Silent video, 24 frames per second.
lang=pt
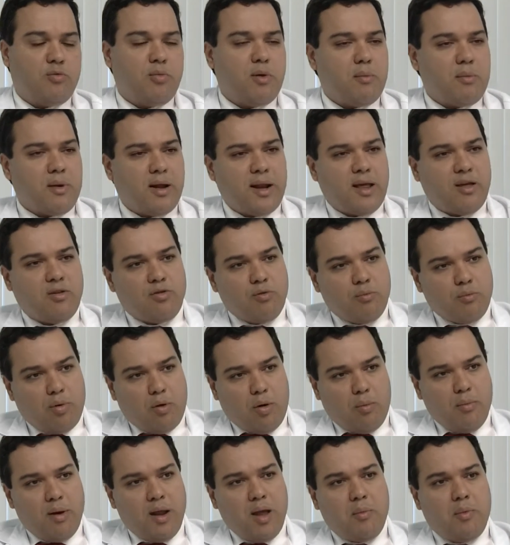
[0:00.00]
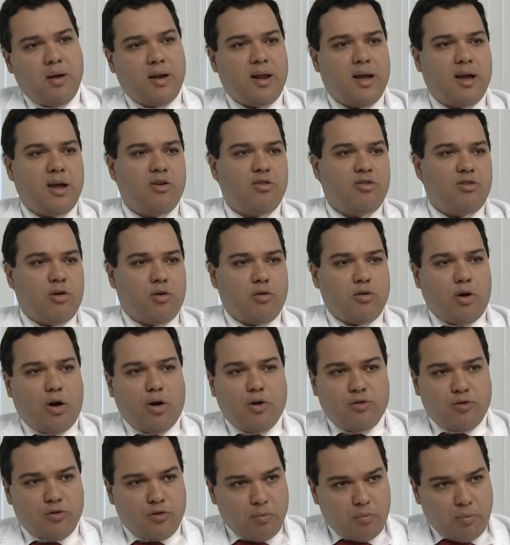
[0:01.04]
Permanece um problema na região
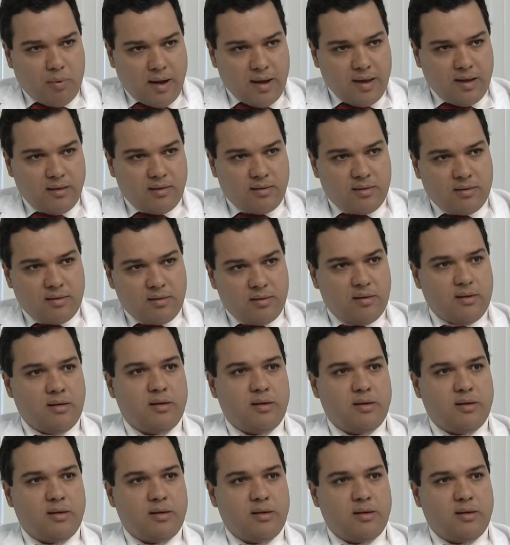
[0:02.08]
norte do país,